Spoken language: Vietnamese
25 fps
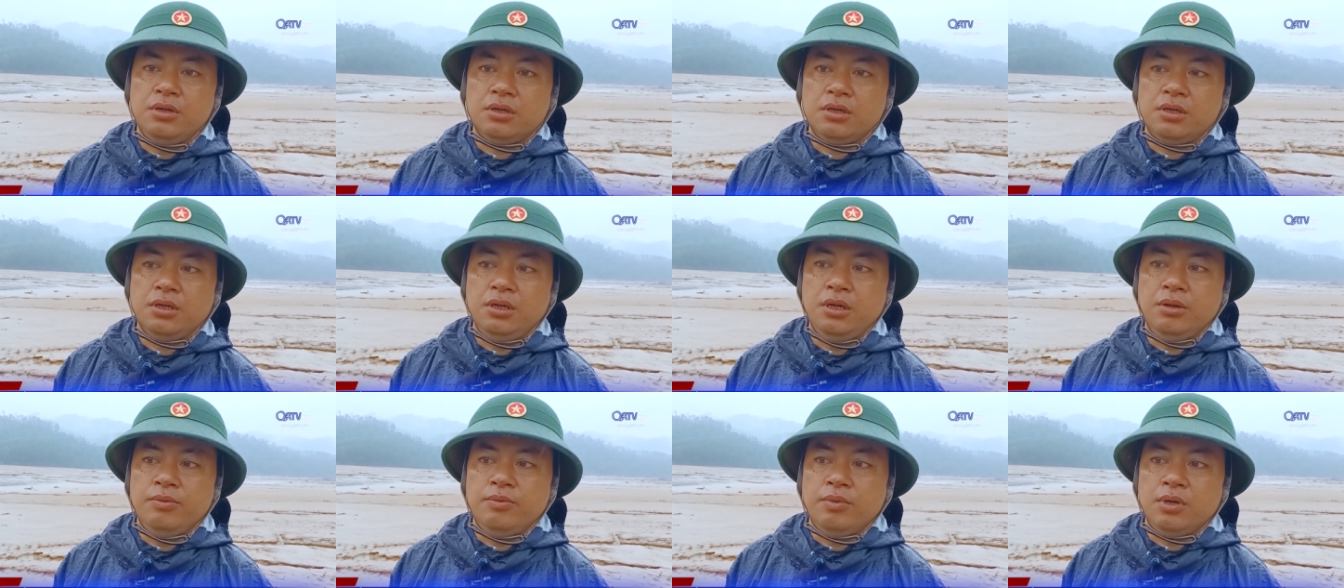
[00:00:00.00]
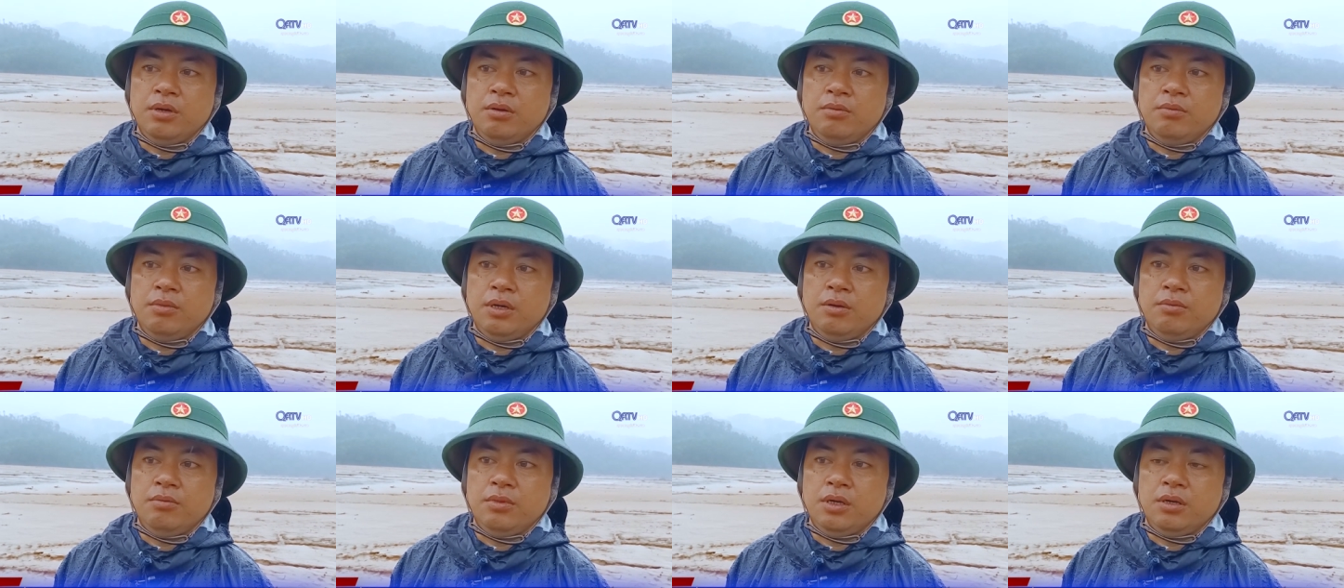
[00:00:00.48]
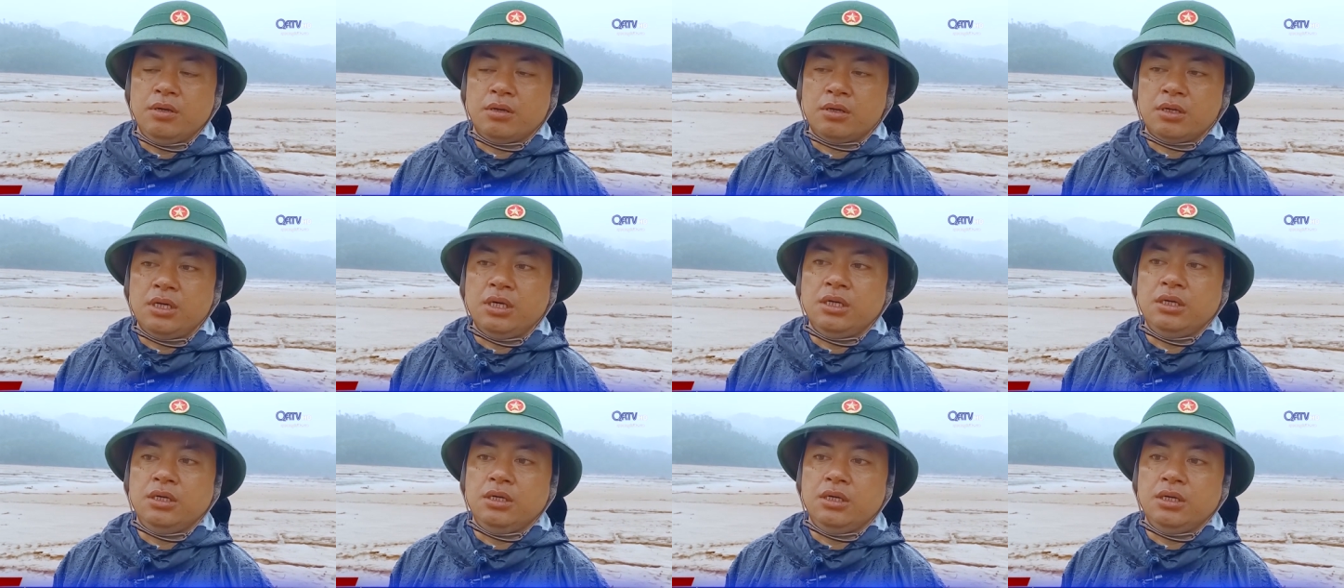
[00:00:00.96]
để mà mà mà
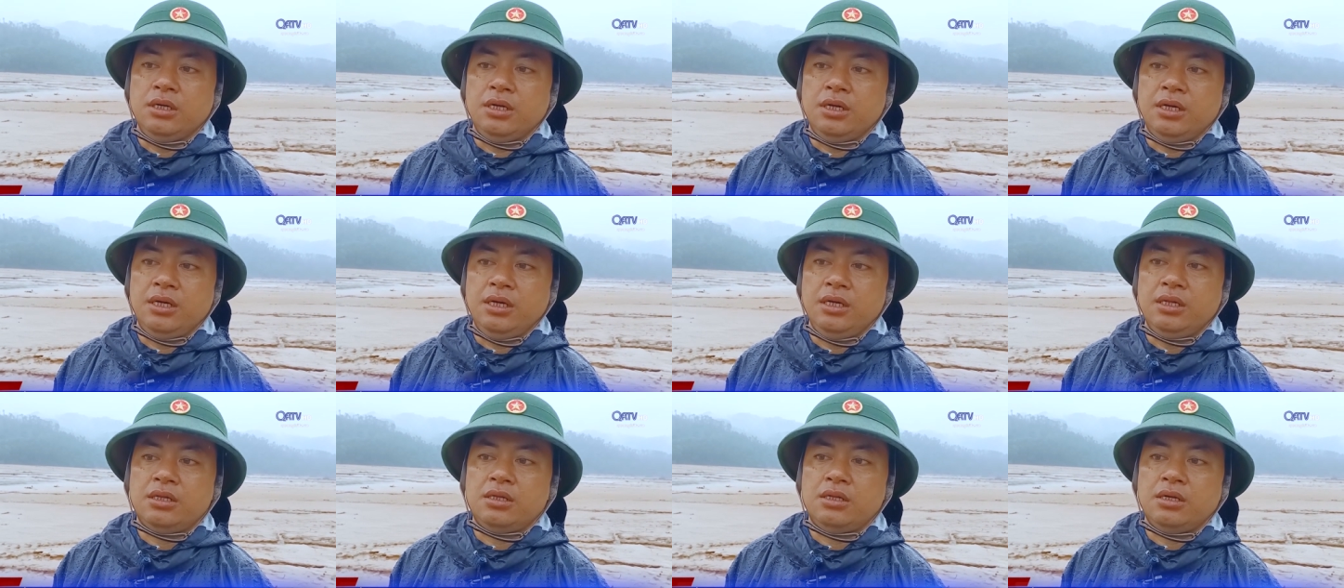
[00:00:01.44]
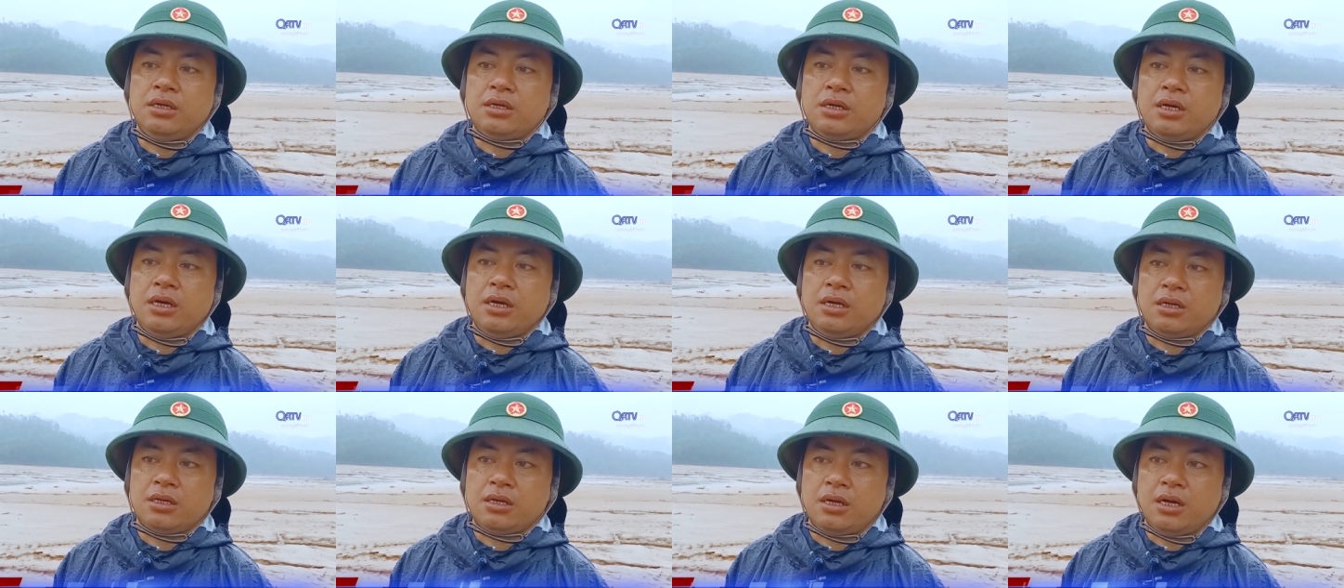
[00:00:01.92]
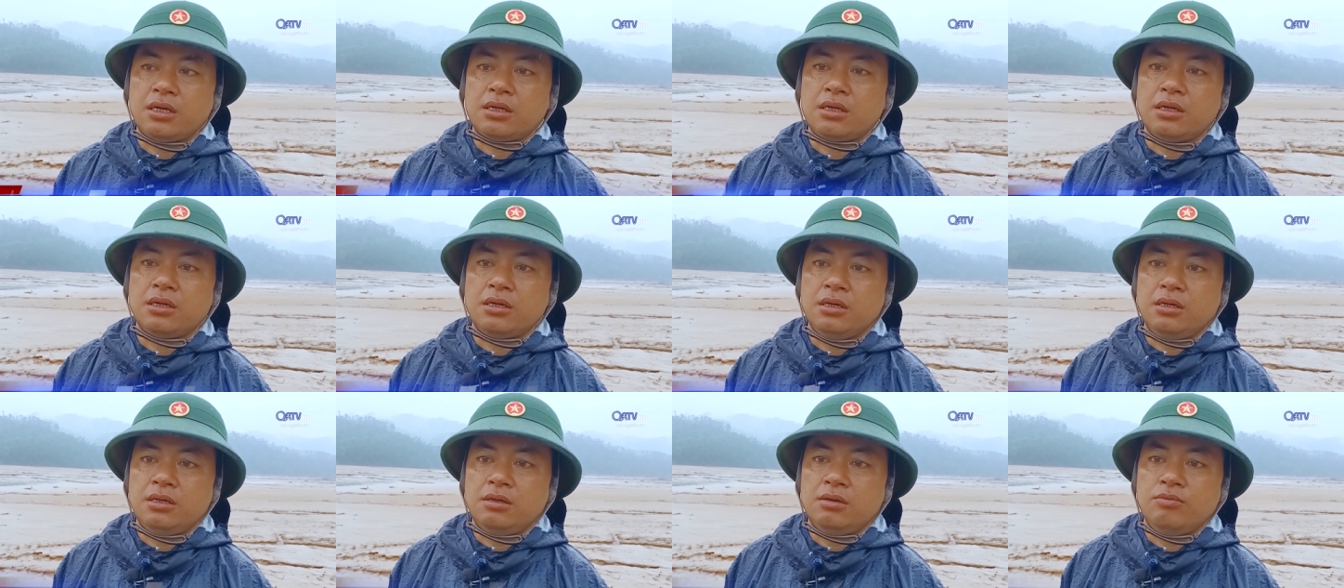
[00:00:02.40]
khử lại hết tất cả các chất
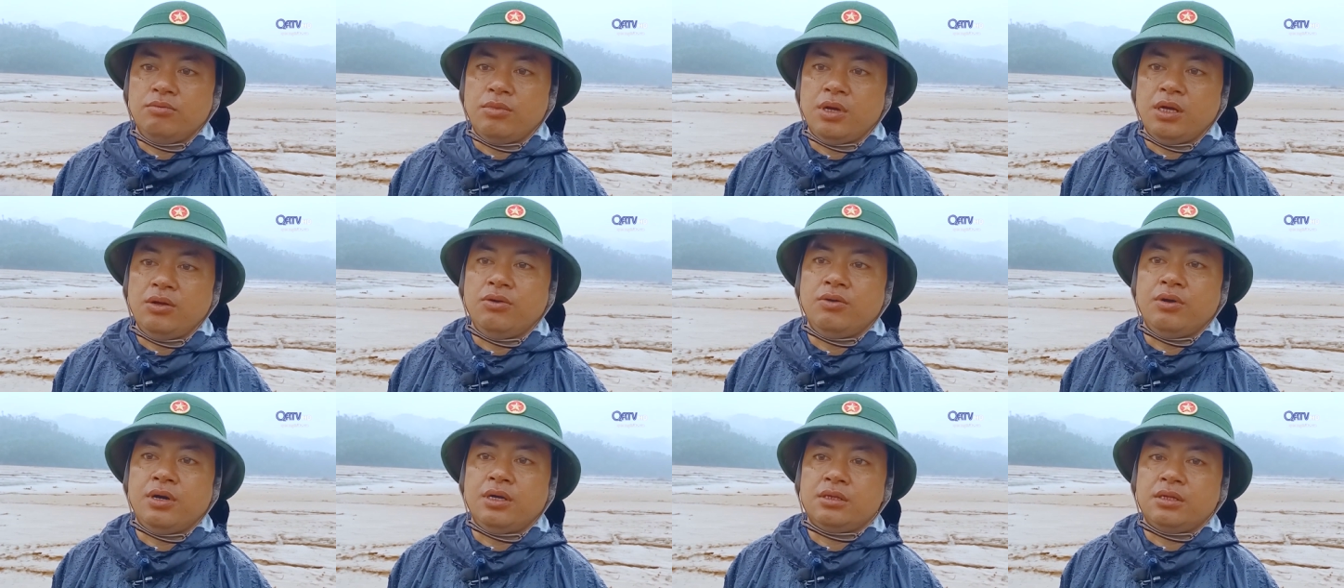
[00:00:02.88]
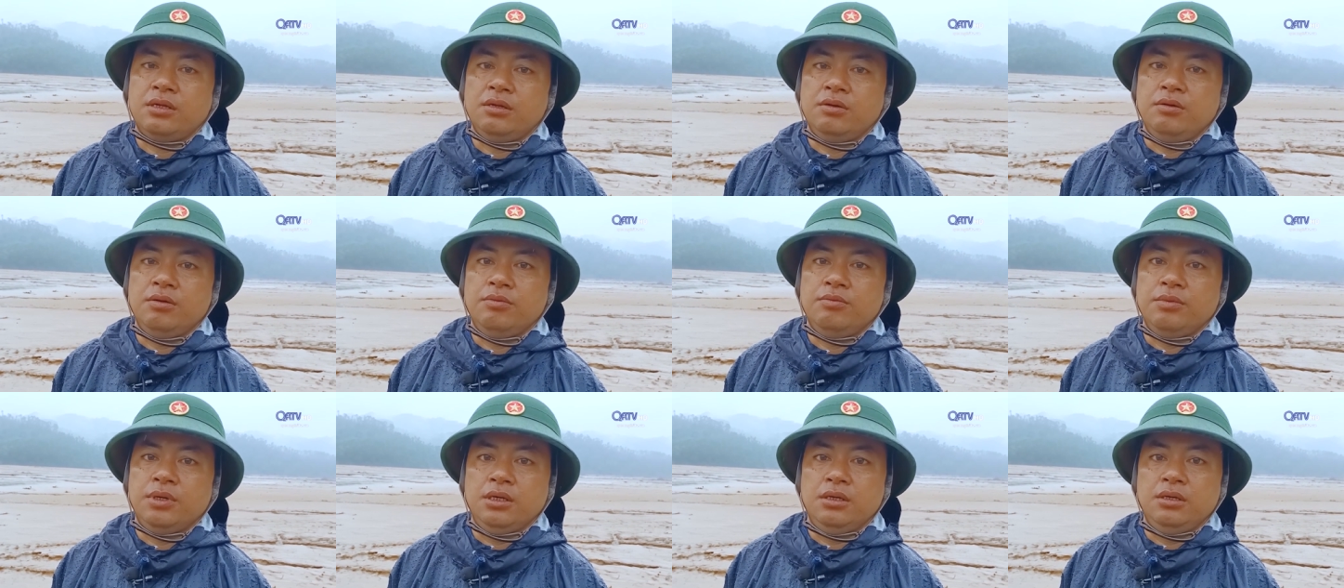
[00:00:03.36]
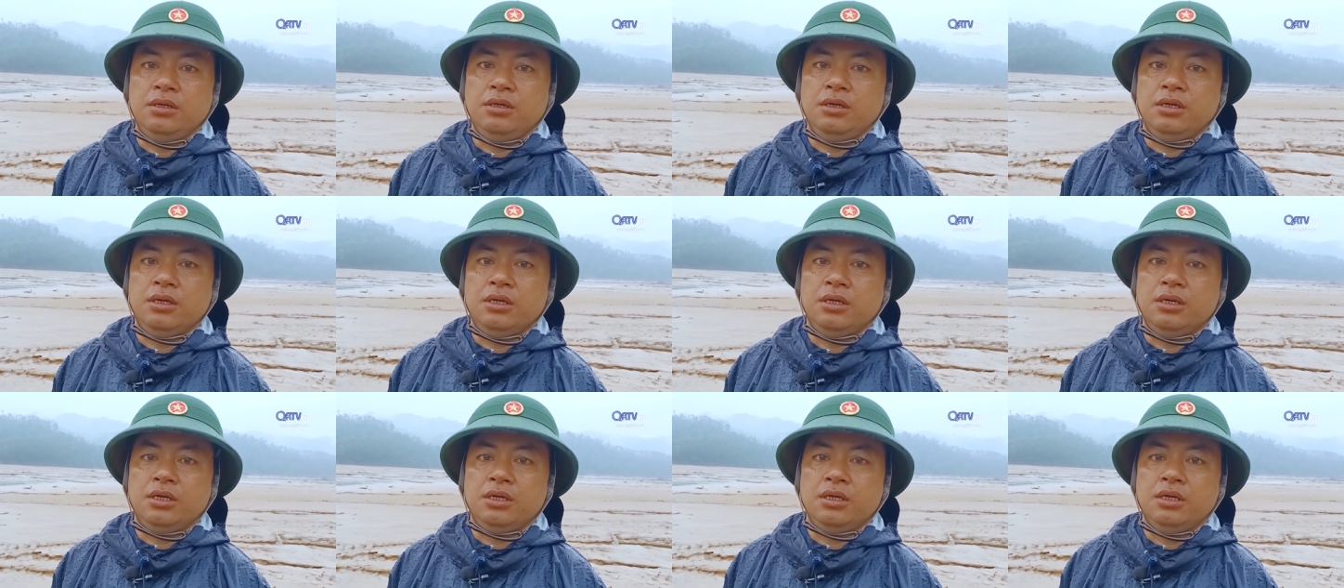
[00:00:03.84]
đất máy hòa thì mới
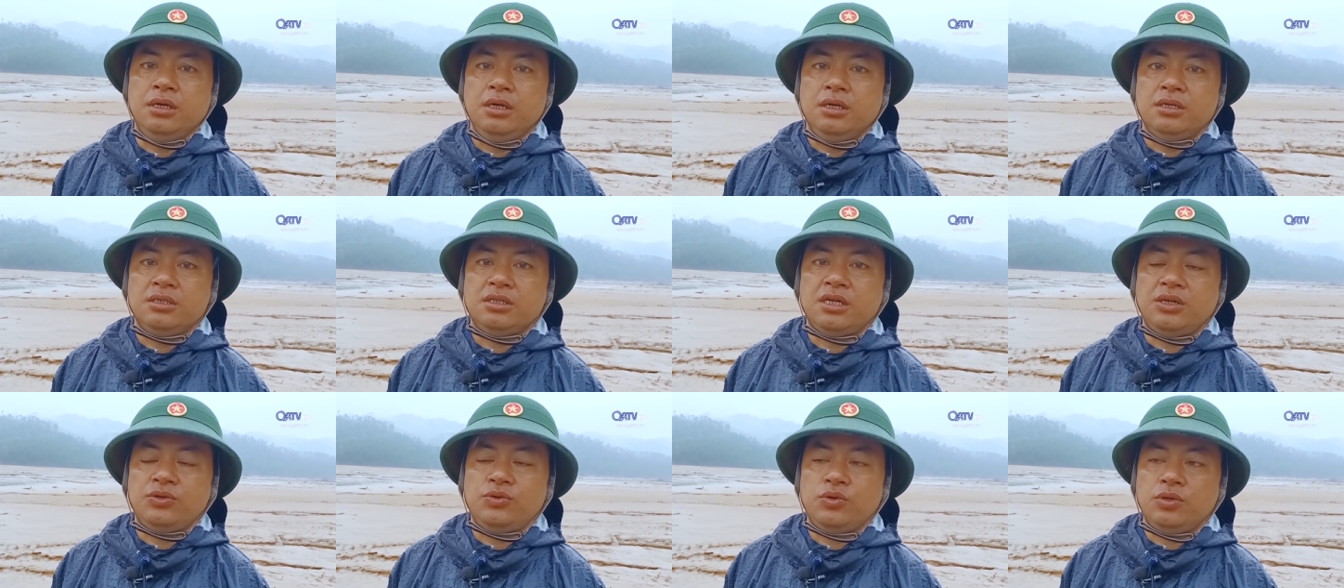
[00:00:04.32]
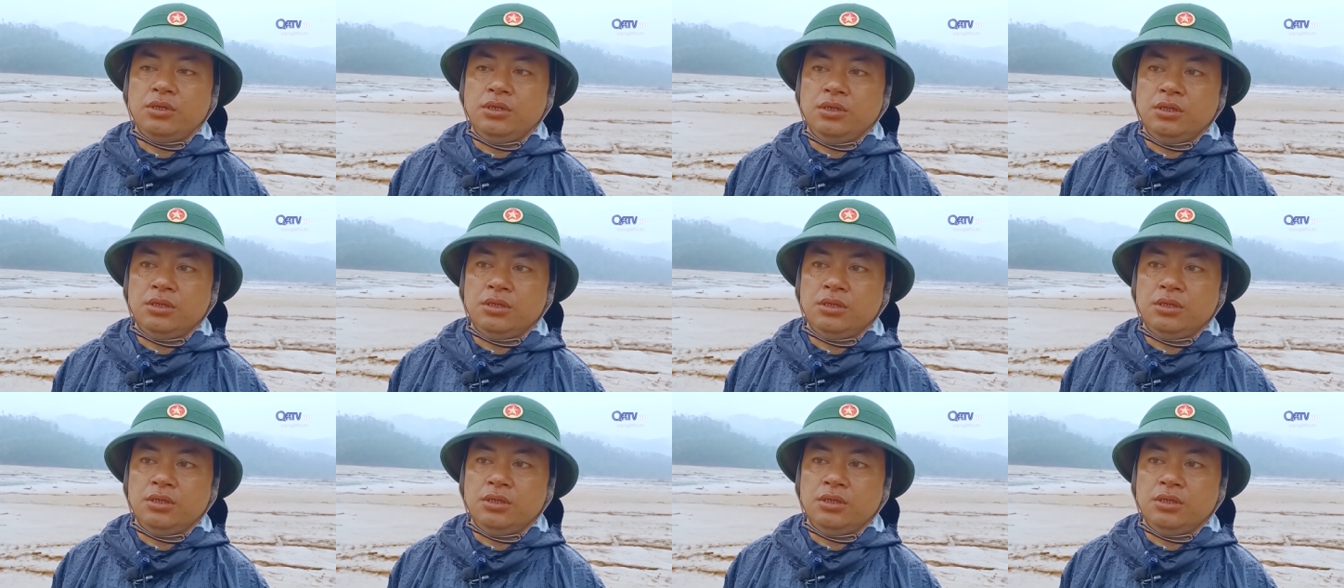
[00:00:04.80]
là, là sản xuất được